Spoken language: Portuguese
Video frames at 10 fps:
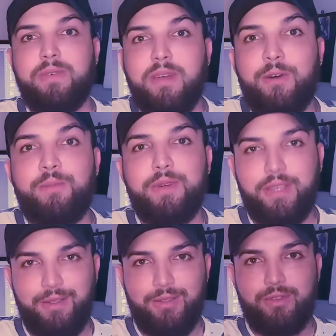Eu vou falar um
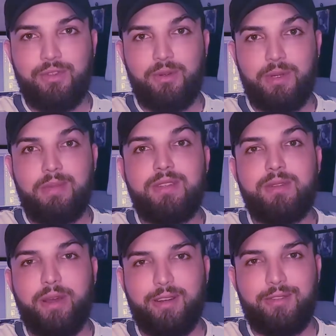pouquinho sobre minha
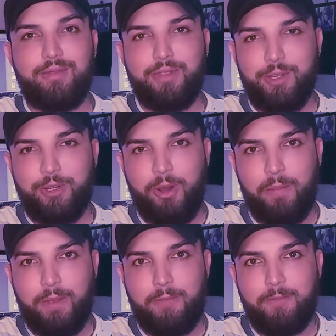história com
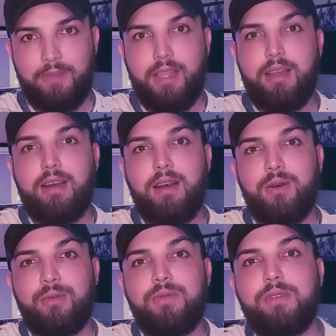Photoshop.
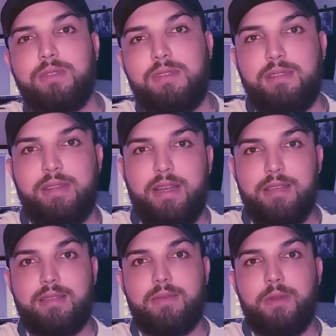Alguns anos
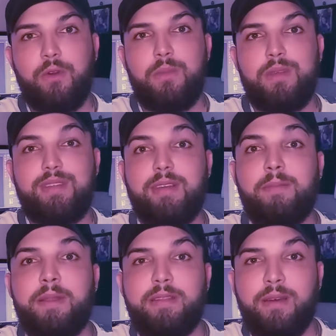atrás, eu comecei a
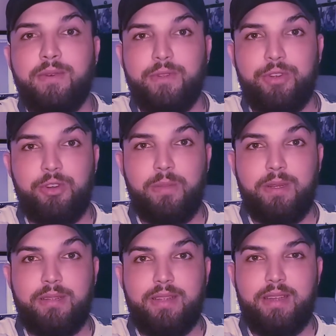aprender Photoshop
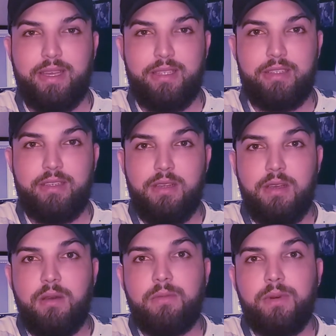na internet,
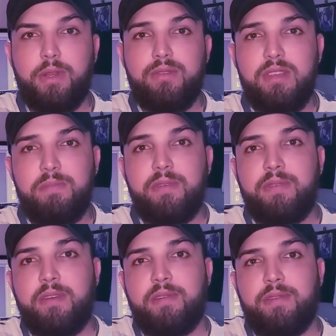porém eu sempre
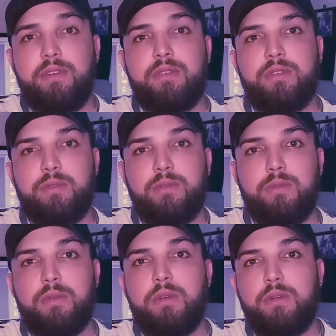via vídeos
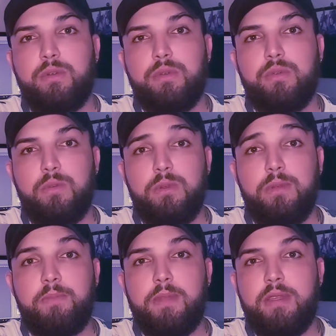no, YouTube,
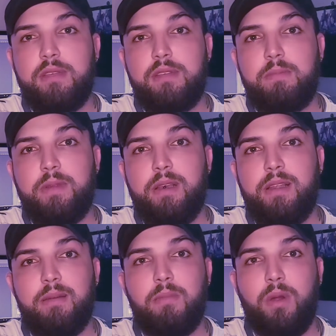sempre
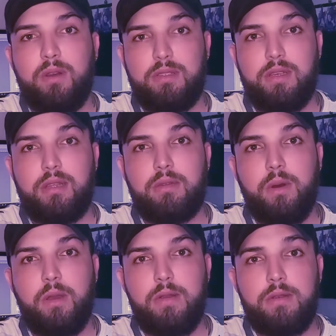lia blogs
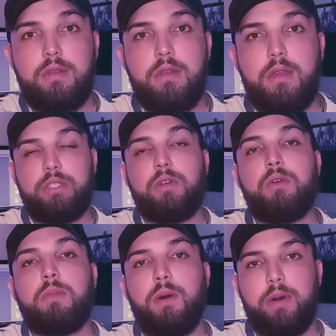aleatórios e
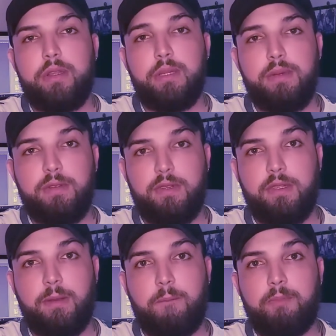chegou uma hora da minha
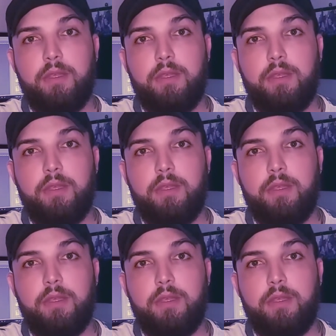vida